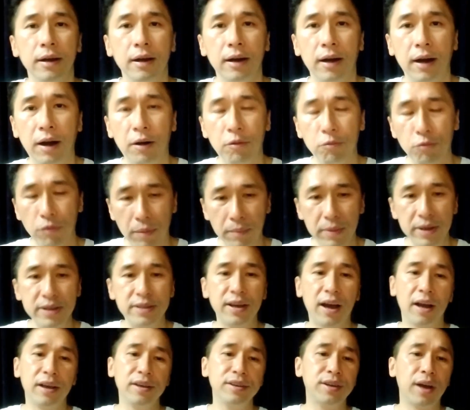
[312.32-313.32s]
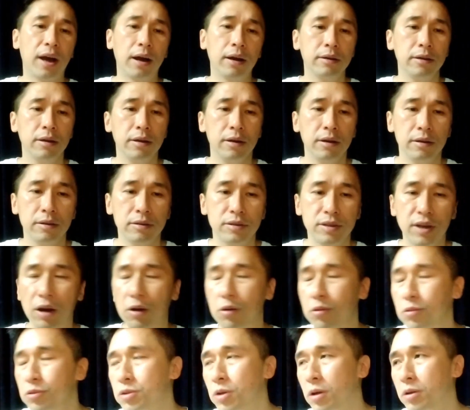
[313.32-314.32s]
啊，我们想一想，假
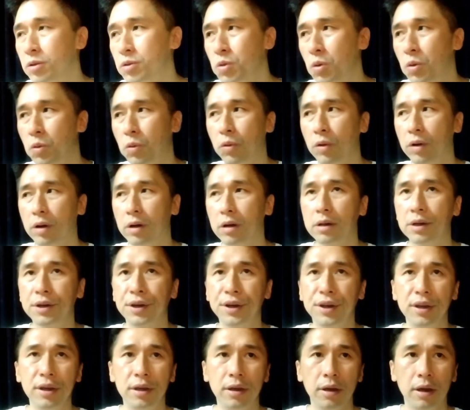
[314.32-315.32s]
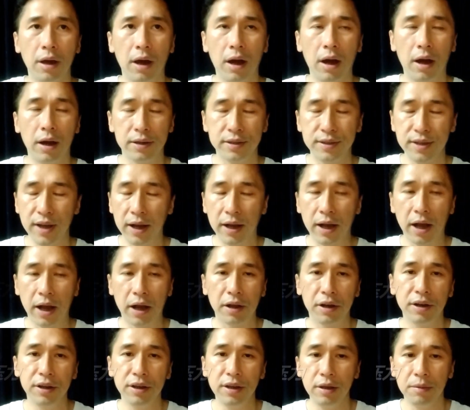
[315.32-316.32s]
如说中国可以，呃，香港
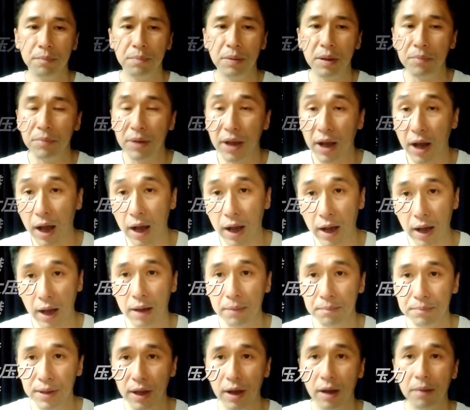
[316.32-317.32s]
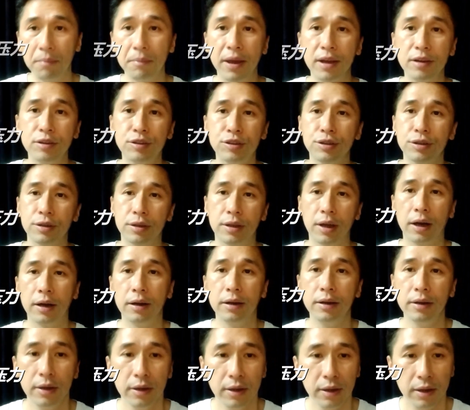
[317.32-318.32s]
可以平平安安、平安没事的，
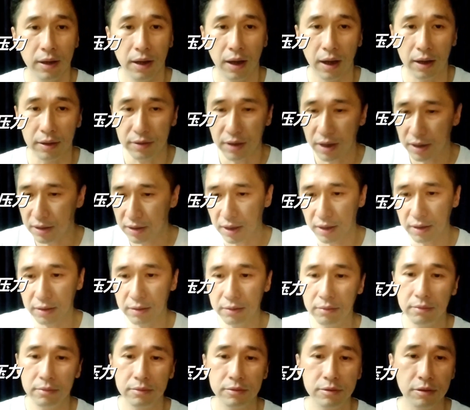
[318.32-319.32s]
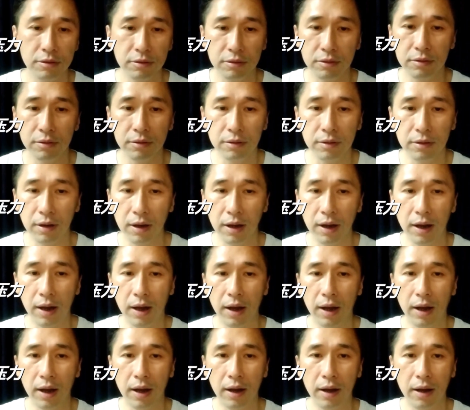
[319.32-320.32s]
呃，天天就
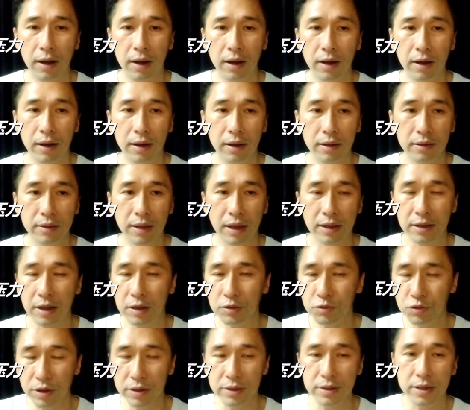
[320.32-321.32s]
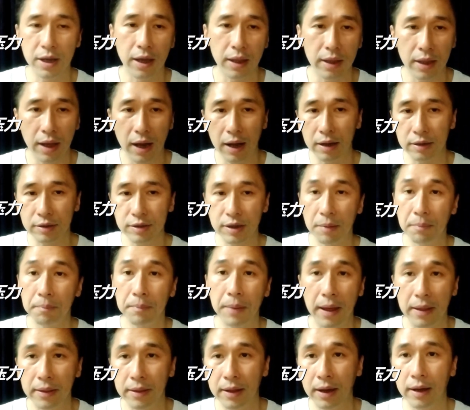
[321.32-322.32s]
呃大家赚钱啊、上
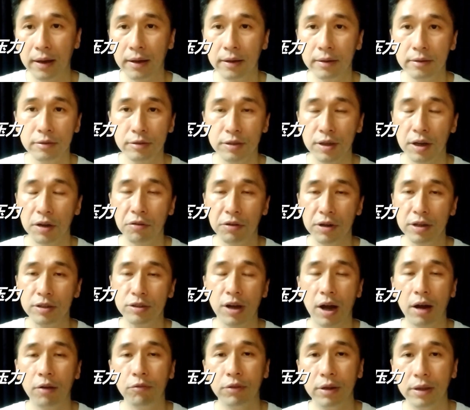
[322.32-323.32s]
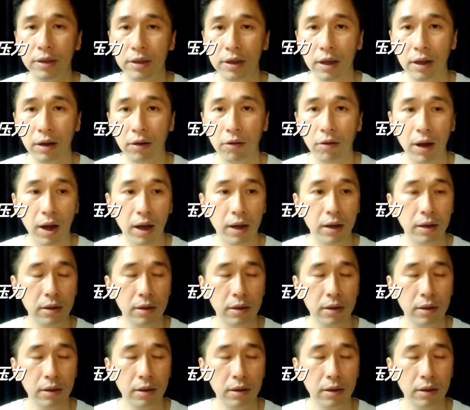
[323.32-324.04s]
班啊，社会治安稳定的话，